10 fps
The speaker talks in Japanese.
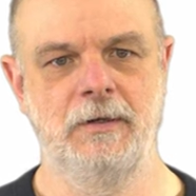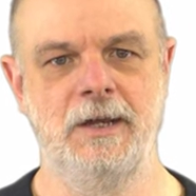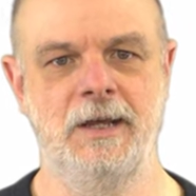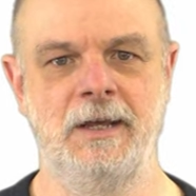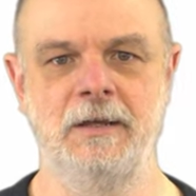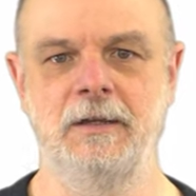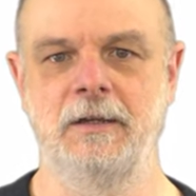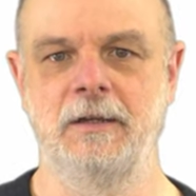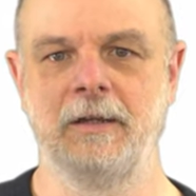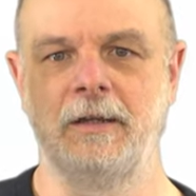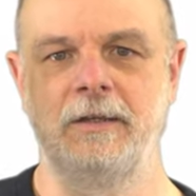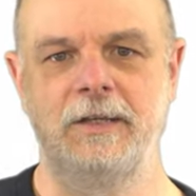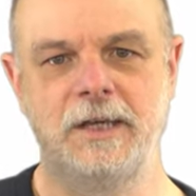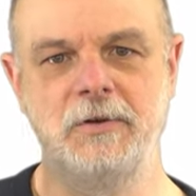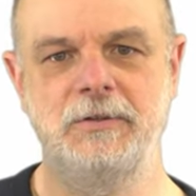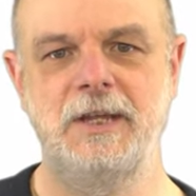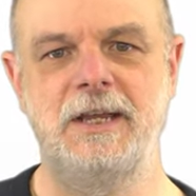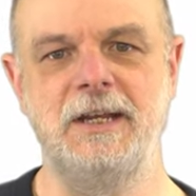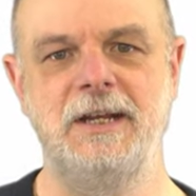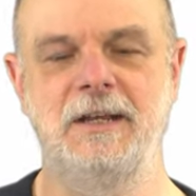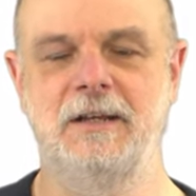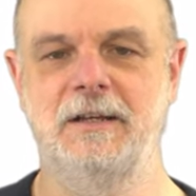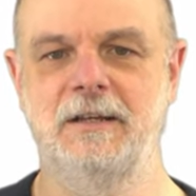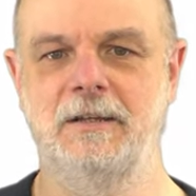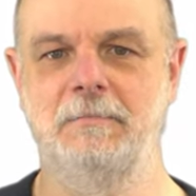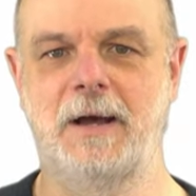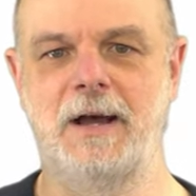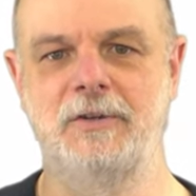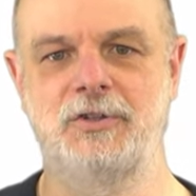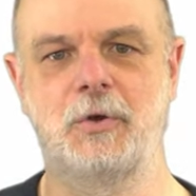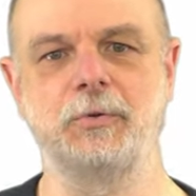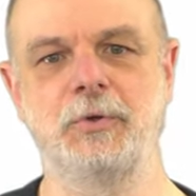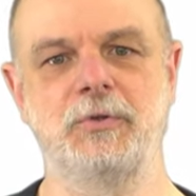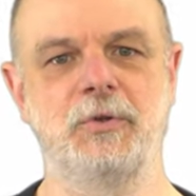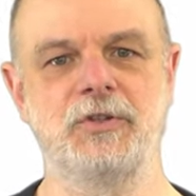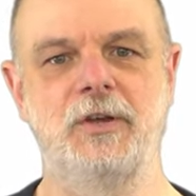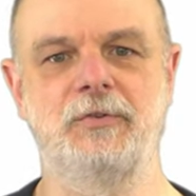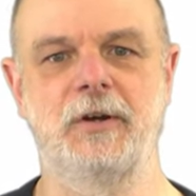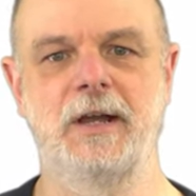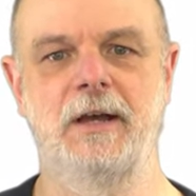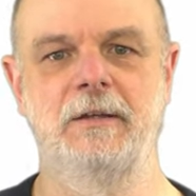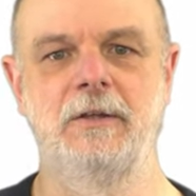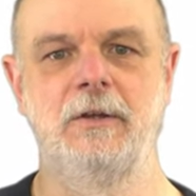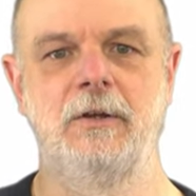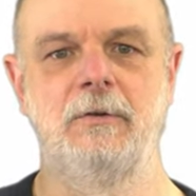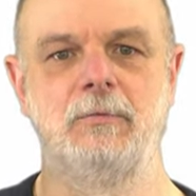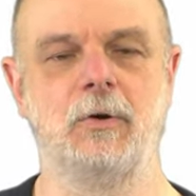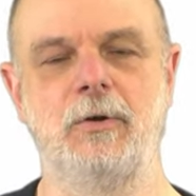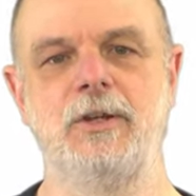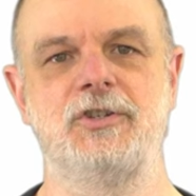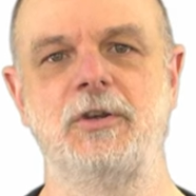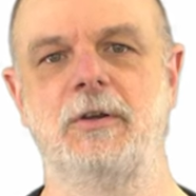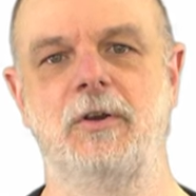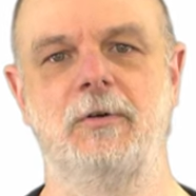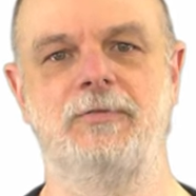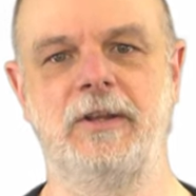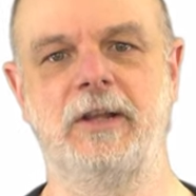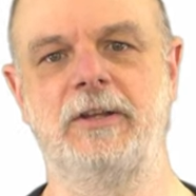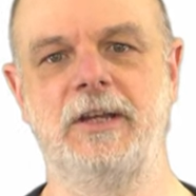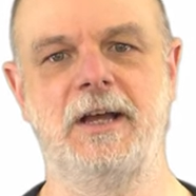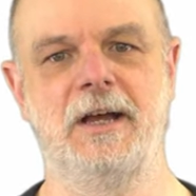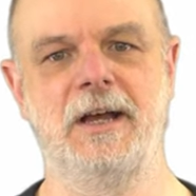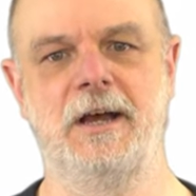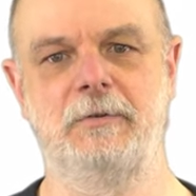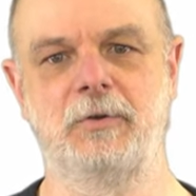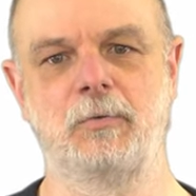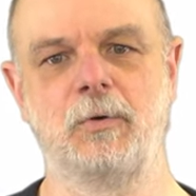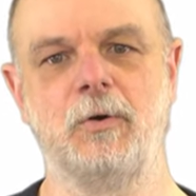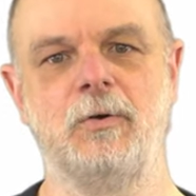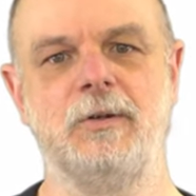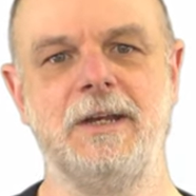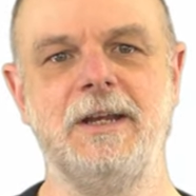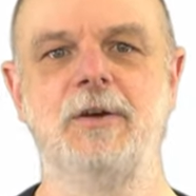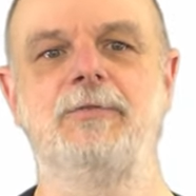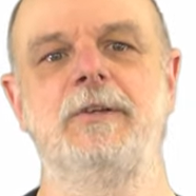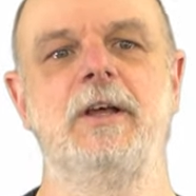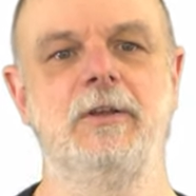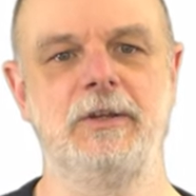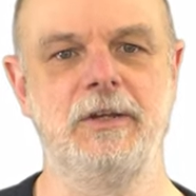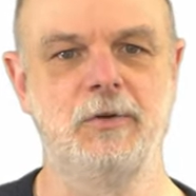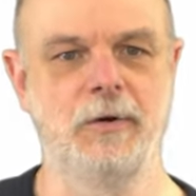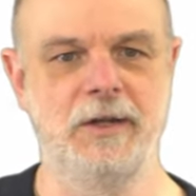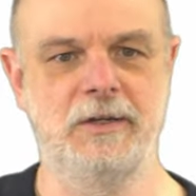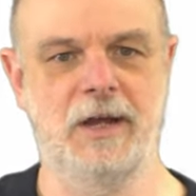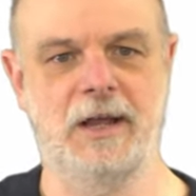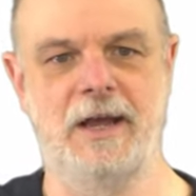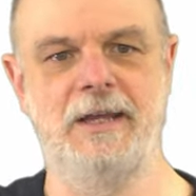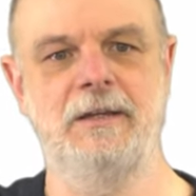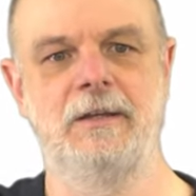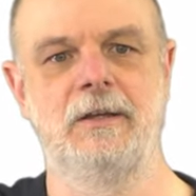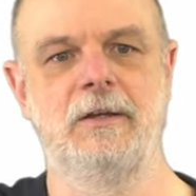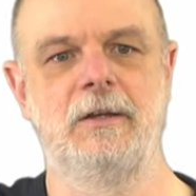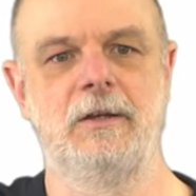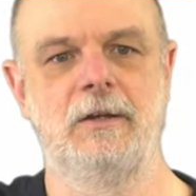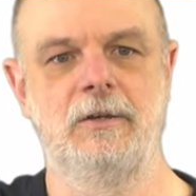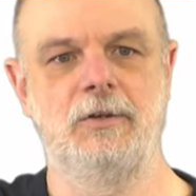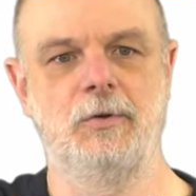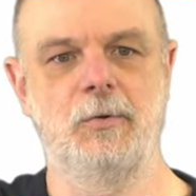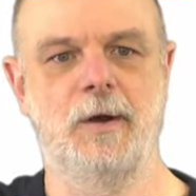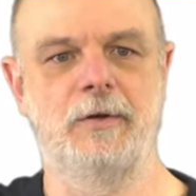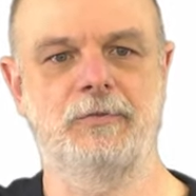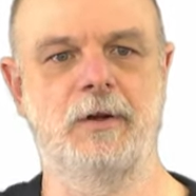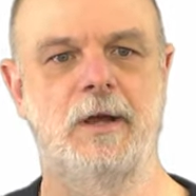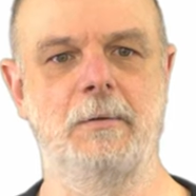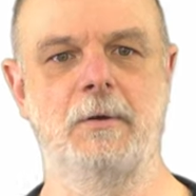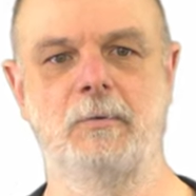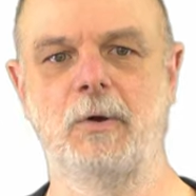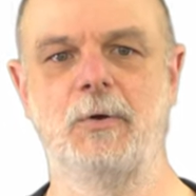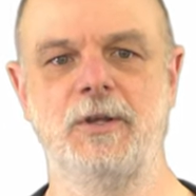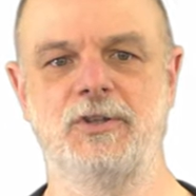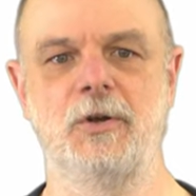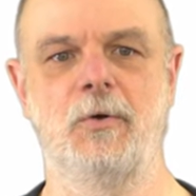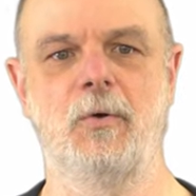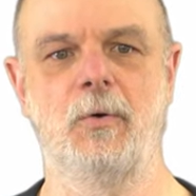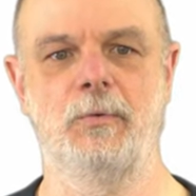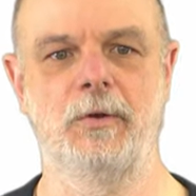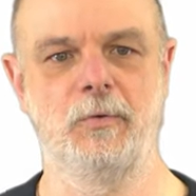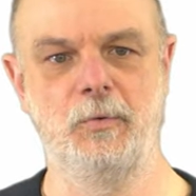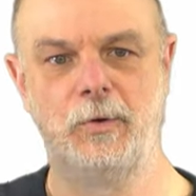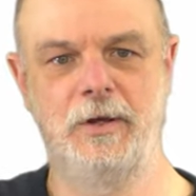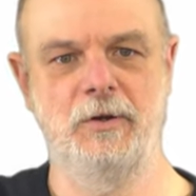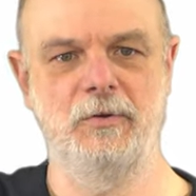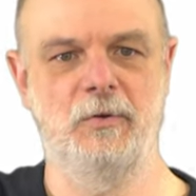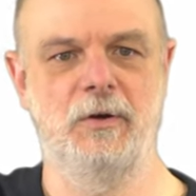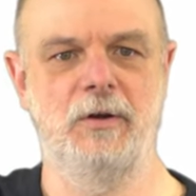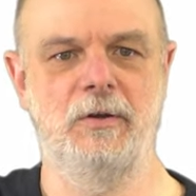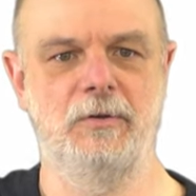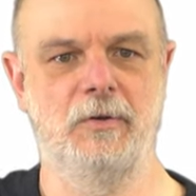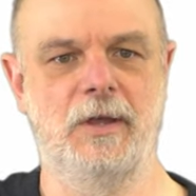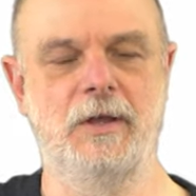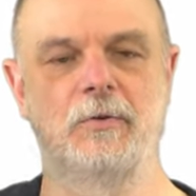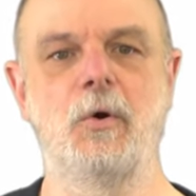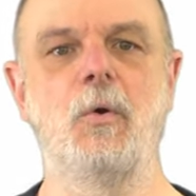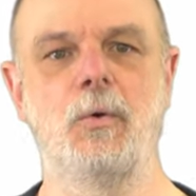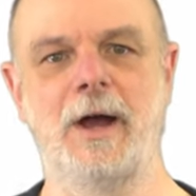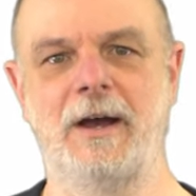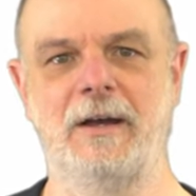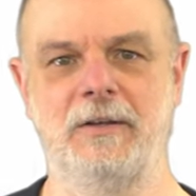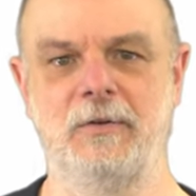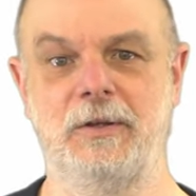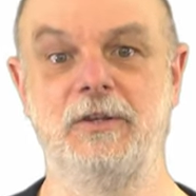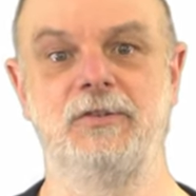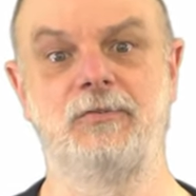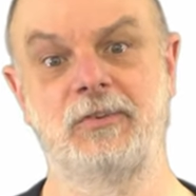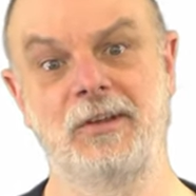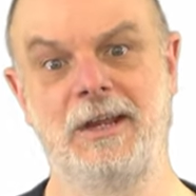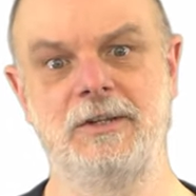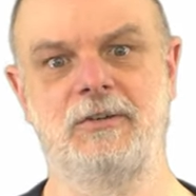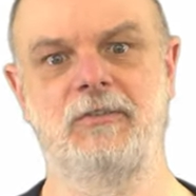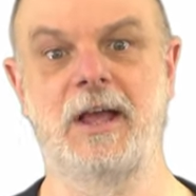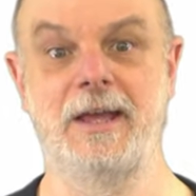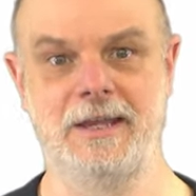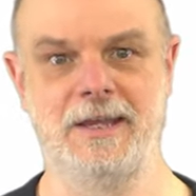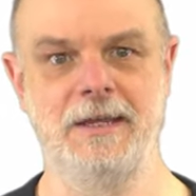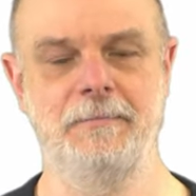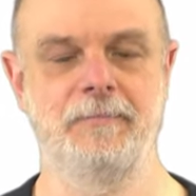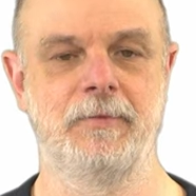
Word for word: で、基本的に、まあ、仕事としてはそれがロー1ののフィデリティががと、ロー2のフィデリティより高いっていうのは、それがロー1の方の上ののの経路の方がの品質品質がいい。